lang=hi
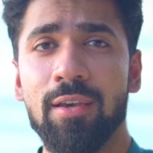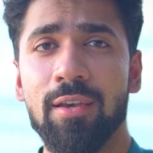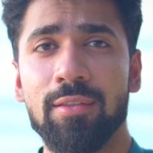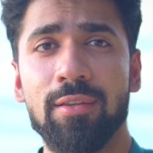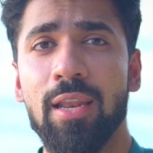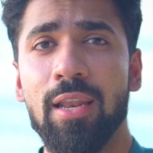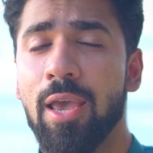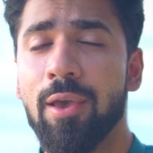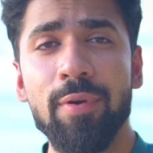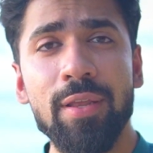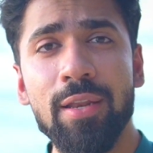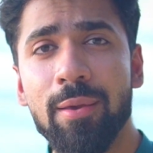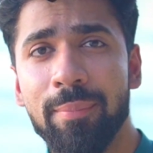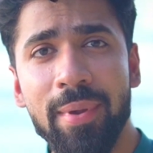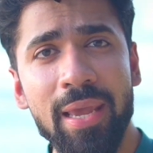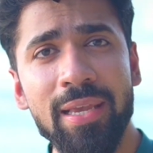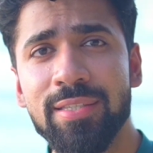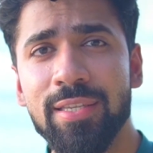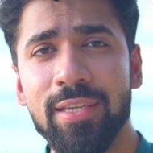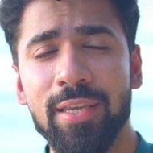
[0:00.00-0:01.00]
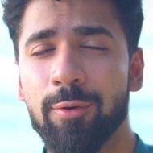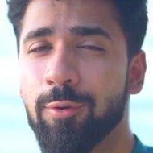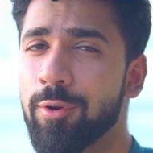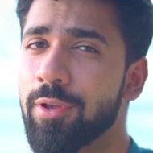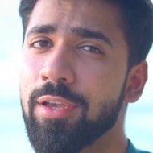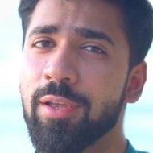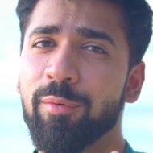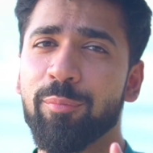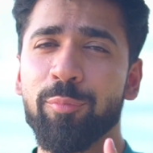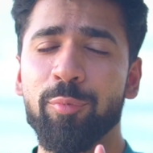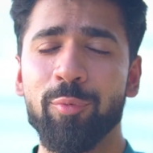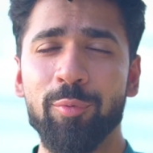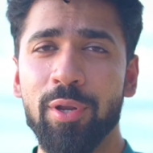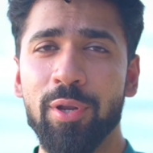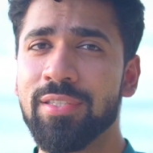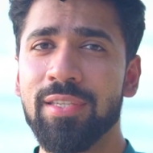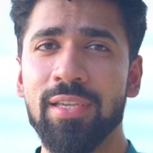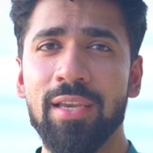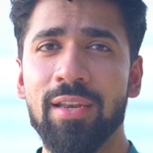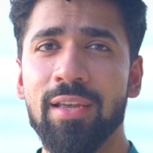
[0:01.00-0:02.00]
तो हैव एन अमेजिंग यूर अगर
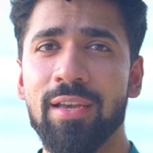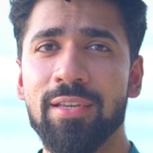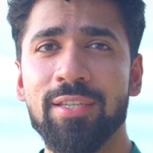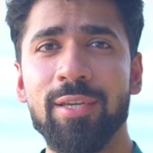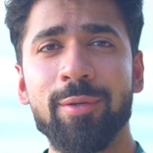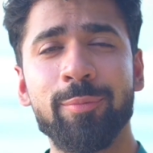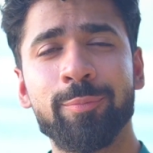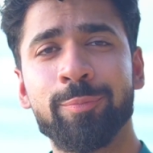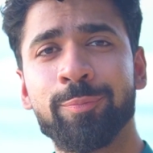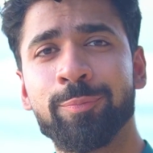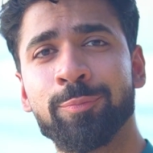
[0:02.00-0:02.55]
बुरा सी आ जाए